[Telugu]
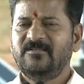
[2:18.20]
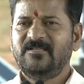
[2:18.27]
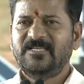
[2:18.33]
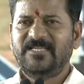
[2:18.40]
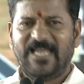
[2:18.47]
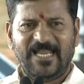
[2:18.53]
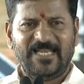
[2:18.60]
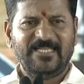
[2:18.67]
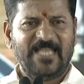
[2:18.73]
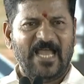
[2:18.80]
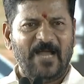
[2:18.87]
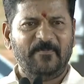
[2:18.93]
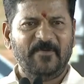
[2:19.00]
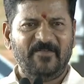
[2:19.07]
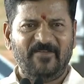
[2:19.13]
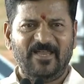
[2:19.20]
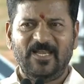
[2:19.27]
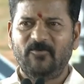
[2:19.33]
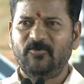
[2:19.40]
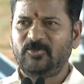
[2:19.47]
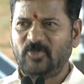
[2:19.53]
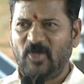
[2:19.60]
ఇవాళ యాభై వేల
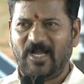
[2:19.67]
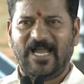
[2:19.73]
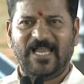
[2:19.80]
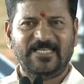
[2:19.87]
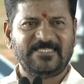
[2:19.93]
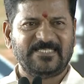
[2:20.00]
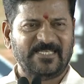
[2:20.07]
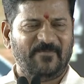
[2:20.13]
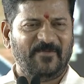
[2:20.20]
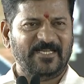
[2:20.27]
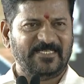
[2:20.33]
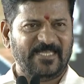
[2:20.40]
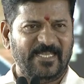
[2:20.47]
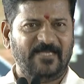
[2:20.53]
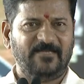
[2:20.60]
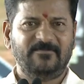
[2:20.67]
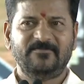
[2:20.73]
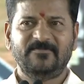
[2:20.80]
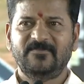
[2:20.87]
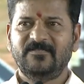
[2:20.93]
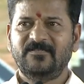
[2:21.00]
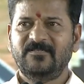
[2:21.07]
ఉద్యోగాలు ఇచ్చినామంటే
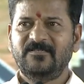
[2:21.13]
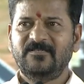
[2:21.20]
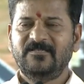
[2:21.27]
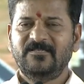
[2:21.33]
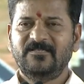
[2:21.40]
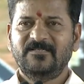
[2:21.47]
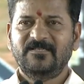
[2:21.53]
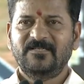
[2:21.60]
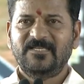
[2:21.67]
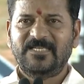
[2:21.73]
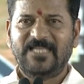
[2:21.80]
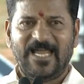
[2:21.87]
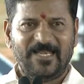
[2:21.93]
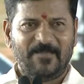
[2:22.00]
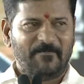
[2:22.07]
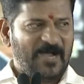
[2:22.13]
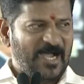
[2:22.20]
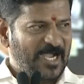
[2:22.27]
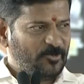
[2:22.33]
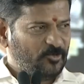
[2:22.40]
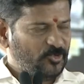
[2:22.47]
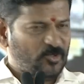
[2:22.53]
ఇవాళ మా
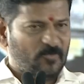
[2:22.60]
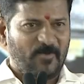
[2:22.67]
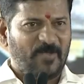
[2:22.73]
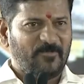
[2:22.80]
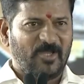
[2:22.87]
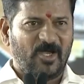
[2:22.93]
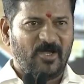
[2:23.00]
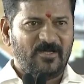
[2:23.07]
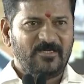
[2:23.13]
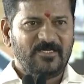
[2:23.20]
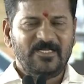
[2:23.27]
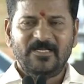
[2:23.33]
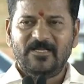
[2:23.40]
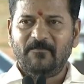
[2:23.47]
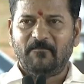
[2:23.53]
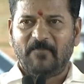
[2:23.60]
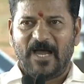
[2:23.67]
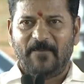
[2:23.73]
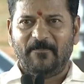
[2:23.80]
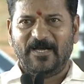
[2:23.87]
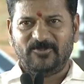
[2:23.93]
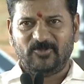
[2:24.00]
కుటుంబంలో మా
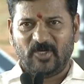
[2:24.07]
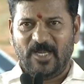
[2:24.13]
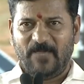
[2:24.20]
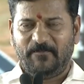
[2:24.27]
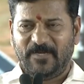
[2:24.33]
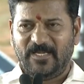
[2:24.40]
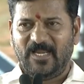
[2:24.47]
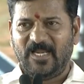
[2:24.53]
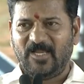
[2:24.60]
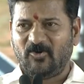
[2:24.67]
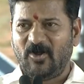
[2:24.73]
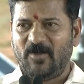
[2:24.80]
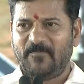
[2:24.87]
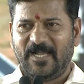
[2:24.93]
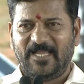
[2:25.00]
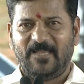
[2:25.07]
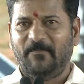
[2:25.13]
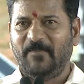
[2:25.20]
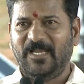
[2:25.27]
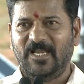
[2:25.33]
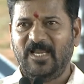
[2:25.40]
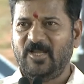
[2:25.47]
మంత్రుల పిల్లలకో మా
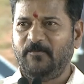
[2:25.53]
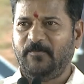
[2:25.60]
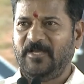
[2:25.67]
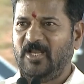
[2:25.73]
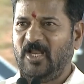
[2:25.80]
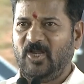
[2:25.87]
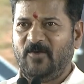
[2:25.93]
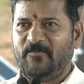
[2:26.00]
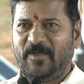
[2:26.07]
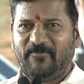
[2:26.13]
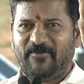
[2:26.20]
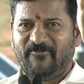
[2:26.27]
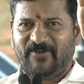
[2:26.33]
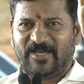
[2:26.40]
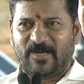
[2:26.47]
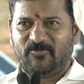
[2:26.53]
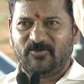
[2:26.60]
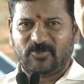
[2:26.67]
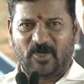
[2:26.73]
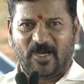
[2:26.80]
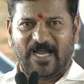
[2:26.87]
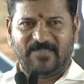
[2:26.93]
ఎమ్మెల్యేల పిల్లలు మేము ఎవ్వరం
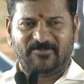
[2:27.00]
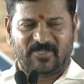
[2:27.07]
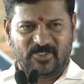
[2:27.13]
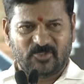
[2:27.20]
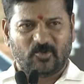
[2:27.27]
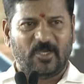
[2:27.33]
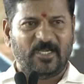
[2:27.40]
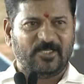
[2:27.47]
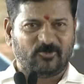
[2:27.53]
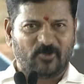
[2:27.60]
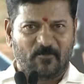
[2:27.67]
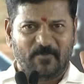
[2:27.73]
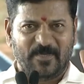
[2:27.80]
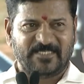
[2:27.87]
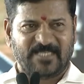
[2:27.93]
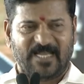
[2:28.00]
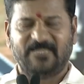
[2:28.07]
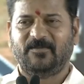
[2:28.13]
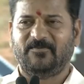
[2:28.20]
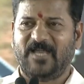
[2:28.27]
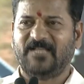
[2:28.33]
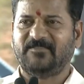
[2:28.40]
ఉద్యోగాలు తీసుకోలేదు తొంభై
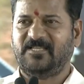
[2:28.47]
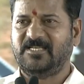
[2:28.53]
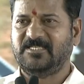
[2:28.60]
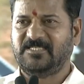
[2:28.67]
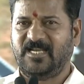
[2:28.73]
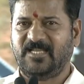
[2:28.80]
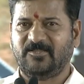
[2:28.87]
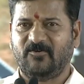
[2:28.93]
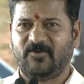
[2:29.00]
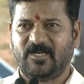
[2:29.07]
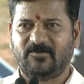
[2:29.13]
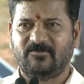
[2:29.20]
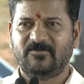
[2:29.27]
శాతం నాకు తెలిసినంత వరకు